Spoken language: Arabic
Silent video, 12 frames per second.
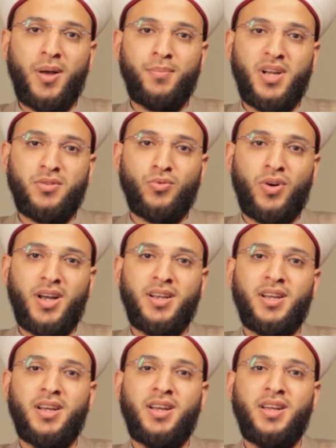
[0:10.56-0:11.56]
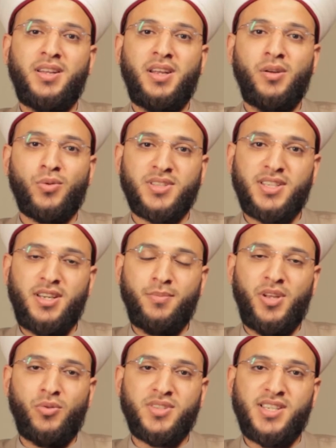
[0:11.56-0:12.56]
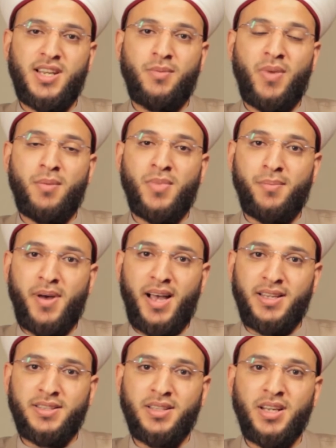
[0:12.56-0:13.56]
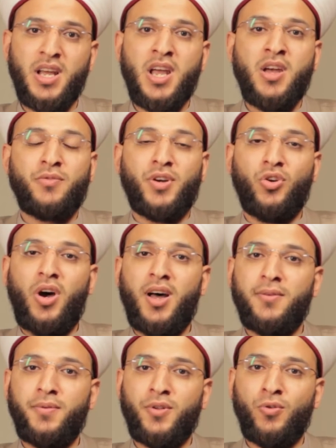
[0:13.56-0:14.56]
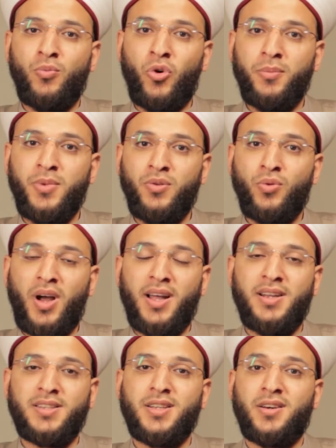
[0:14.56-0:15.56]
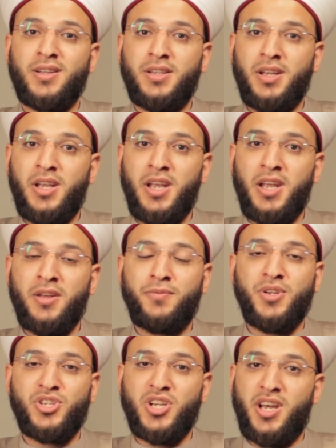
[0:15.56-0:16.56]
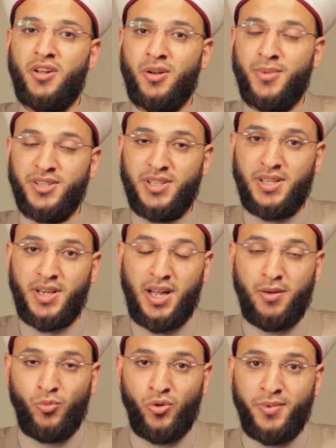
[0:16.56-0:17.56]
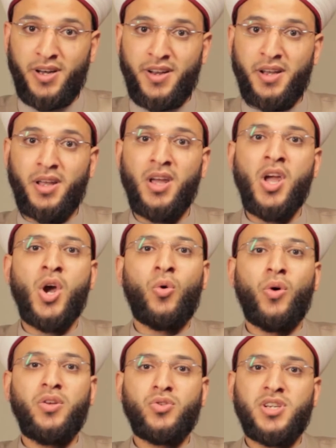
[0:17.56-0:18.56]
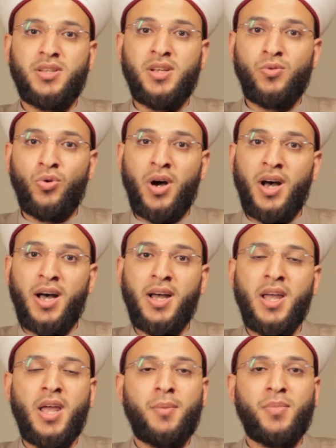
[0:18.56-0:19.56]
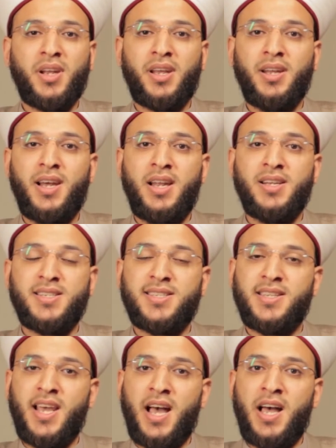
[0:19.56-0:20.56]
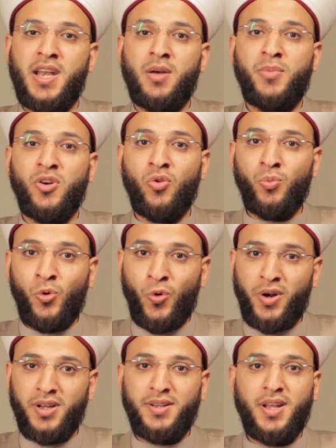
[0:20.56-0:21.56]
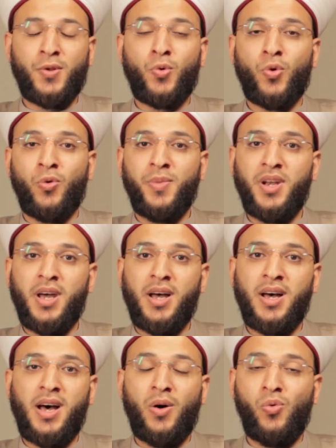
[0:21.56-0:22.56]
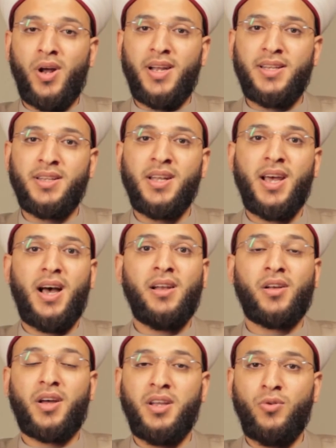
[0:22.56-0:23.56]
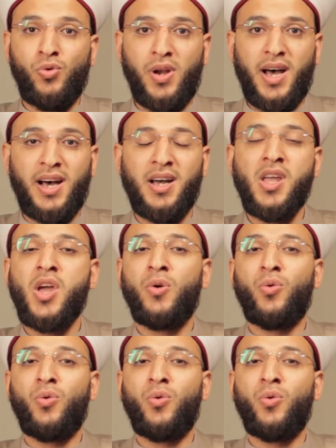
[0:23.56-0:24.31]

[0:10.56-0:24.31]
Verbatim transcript: محمد وعلى آله وصحبه وسلم أما بعد فيحافظ المؤمن على طاقته في شهر رمضان المبارك ويجددها من خلال الاستعانة بأمور نذكر منها أولا القيلولة